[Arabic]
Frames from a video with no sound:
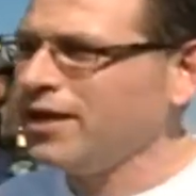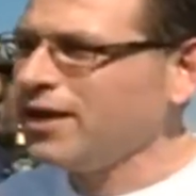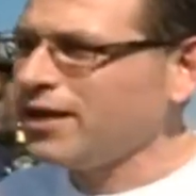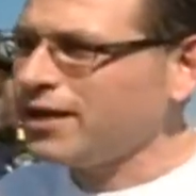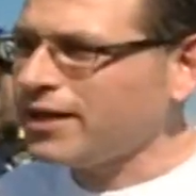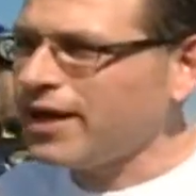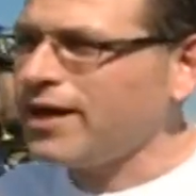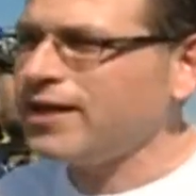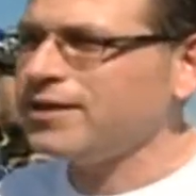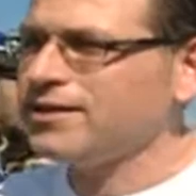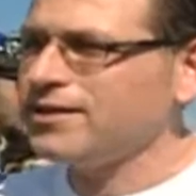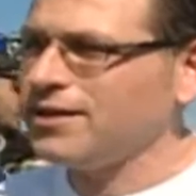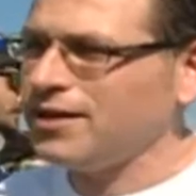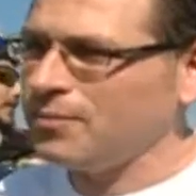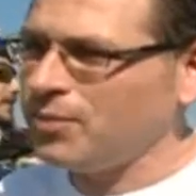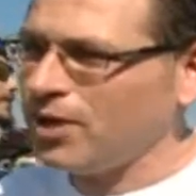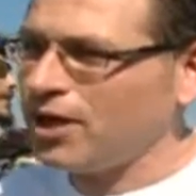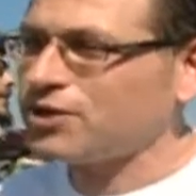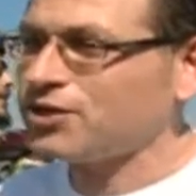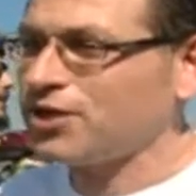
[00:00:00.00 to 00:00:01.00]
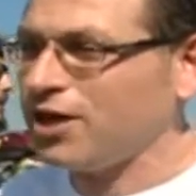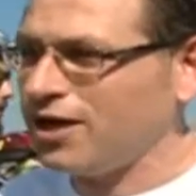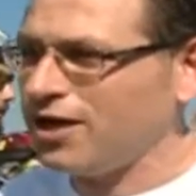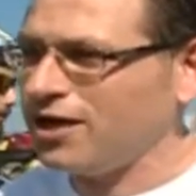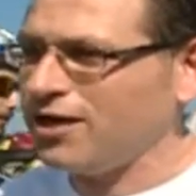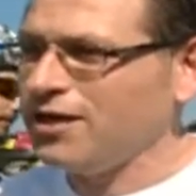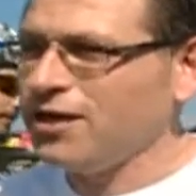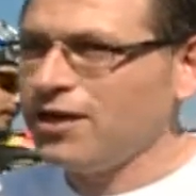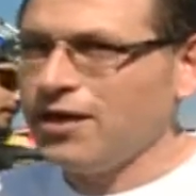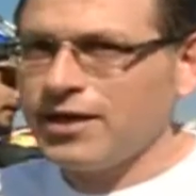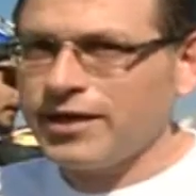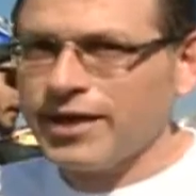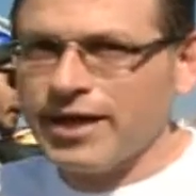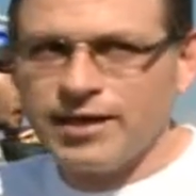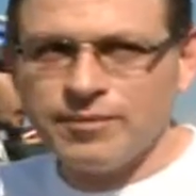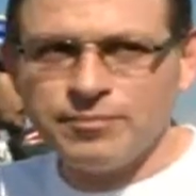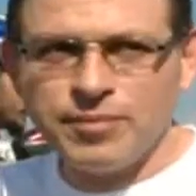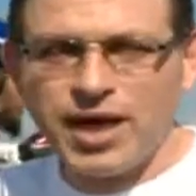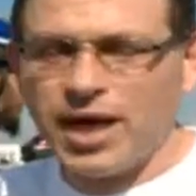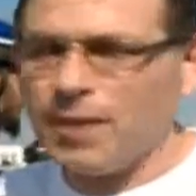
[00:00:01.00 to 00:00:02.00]
كان بيعشقها
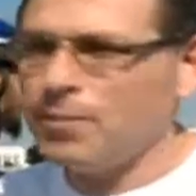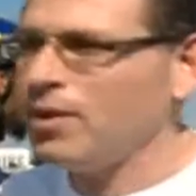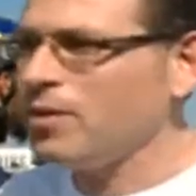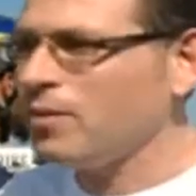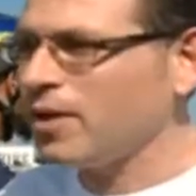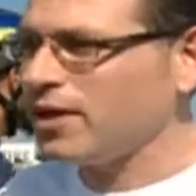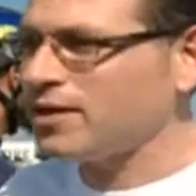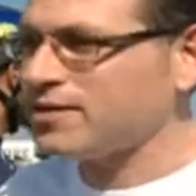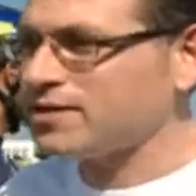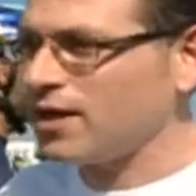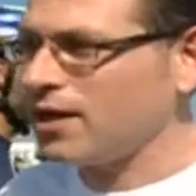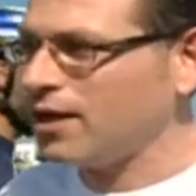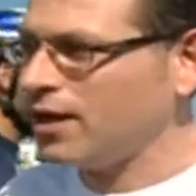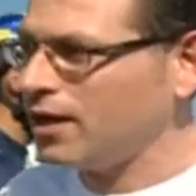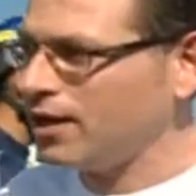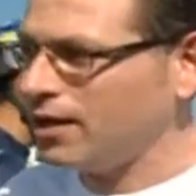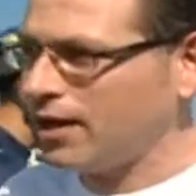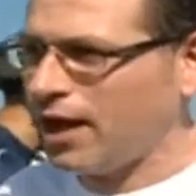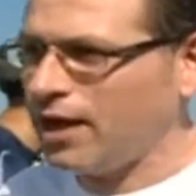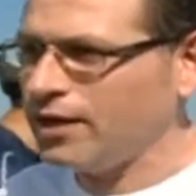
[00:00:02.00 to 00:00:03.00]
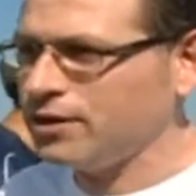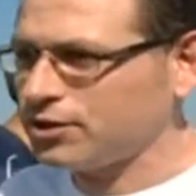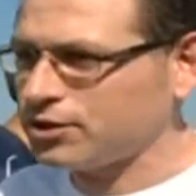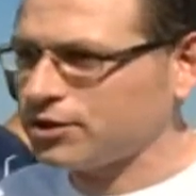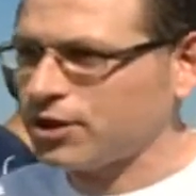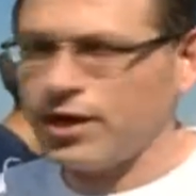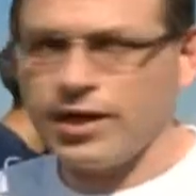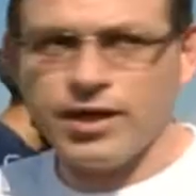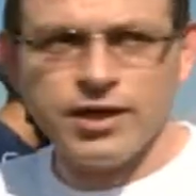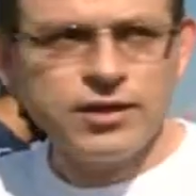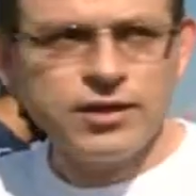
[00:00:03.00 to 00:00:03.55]
كان بحب يمارسها العقيد الشهيد